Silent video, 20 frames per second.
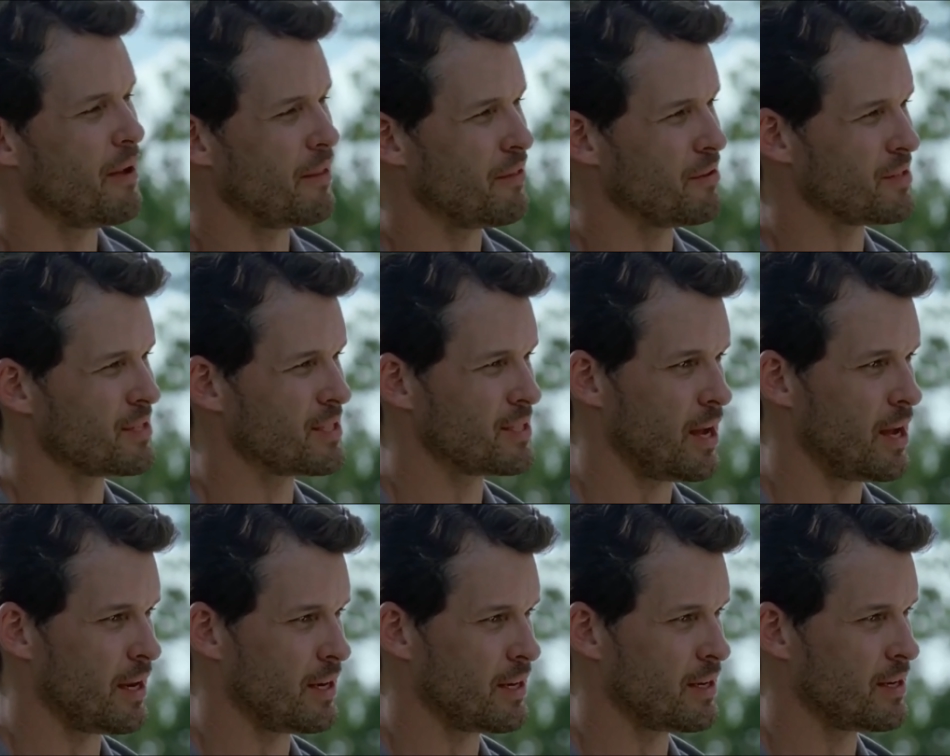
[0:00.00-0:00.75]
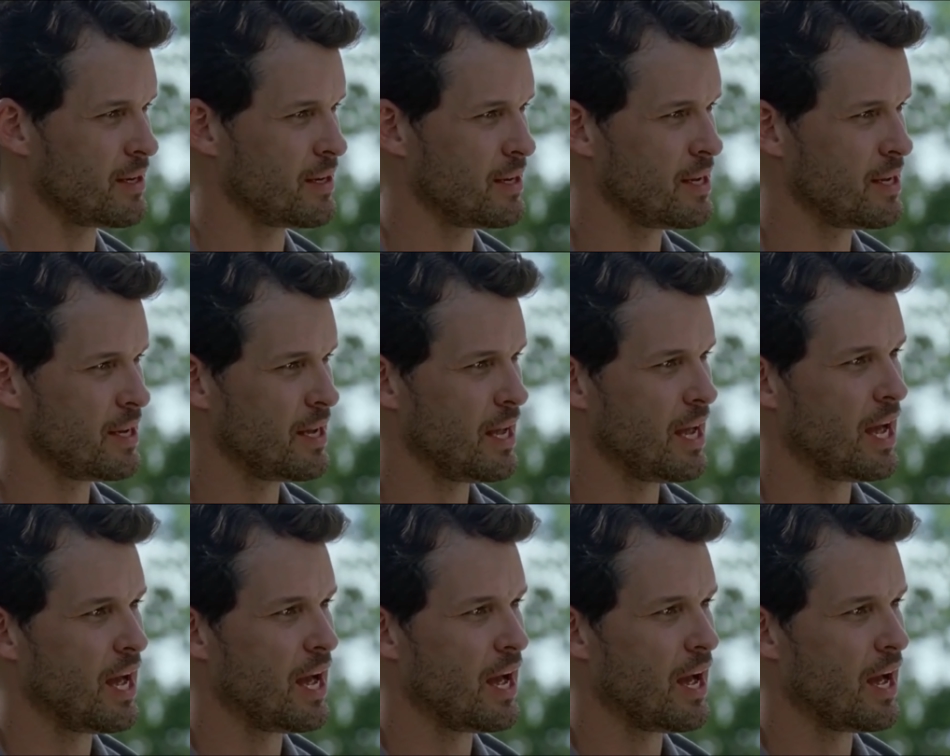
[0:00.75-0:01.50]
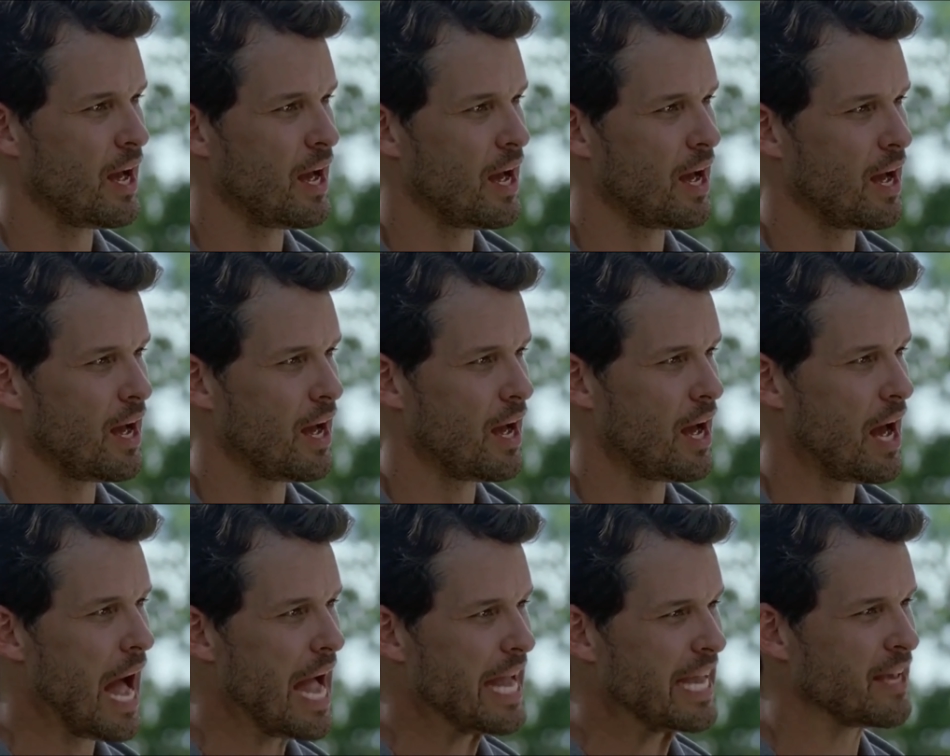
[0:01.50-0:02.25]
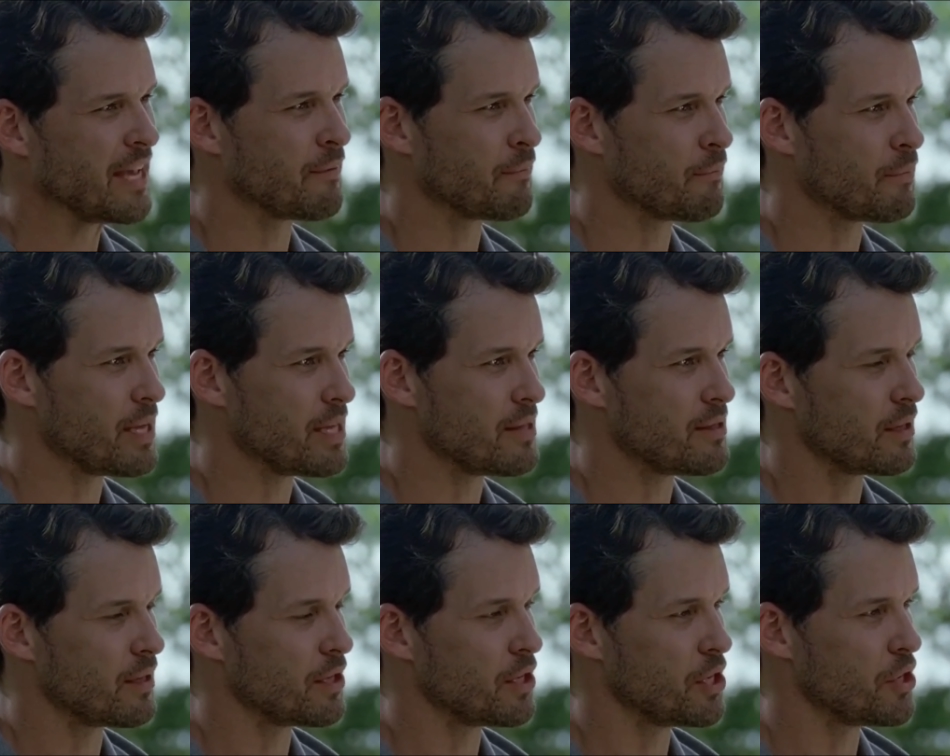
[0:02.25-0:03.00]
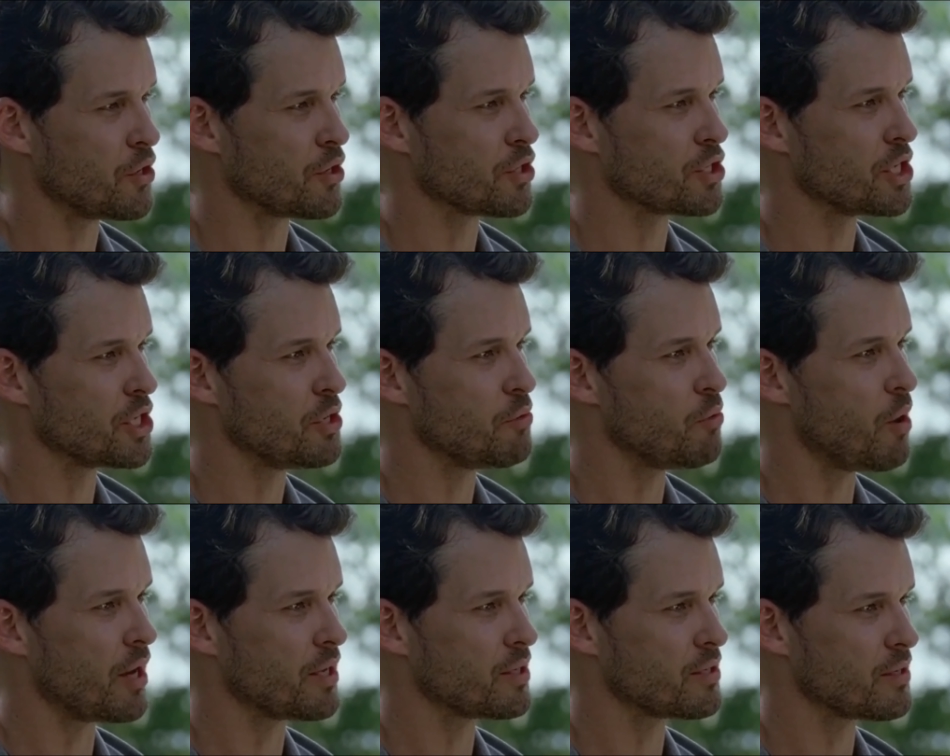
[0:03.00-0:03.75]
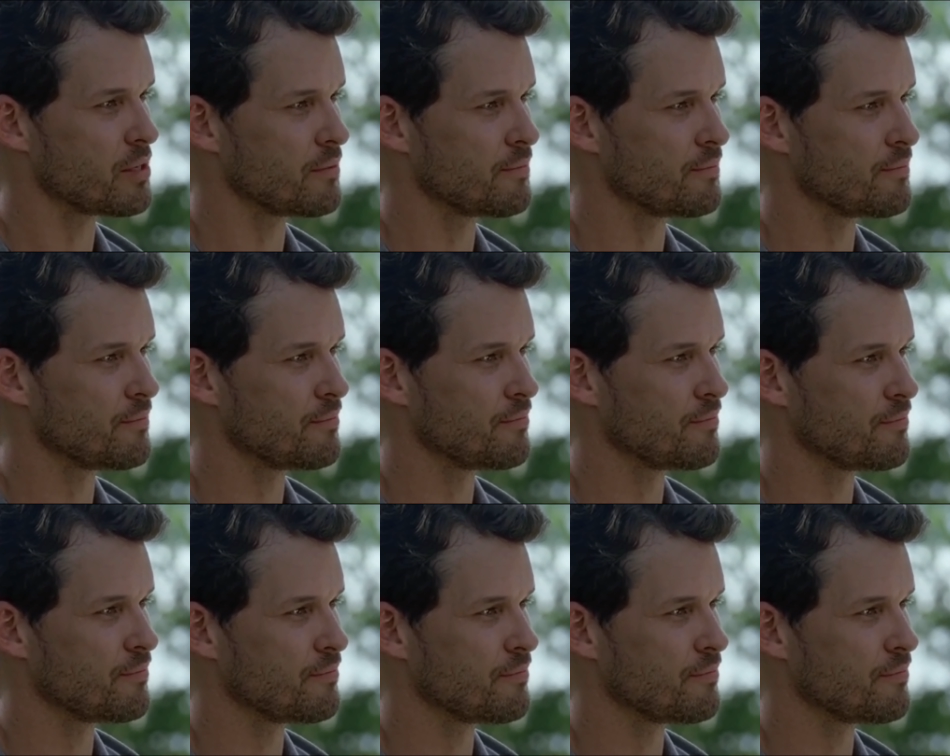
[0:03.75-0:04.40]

figlio di mia madre. Posso essere un leader come lo era lei.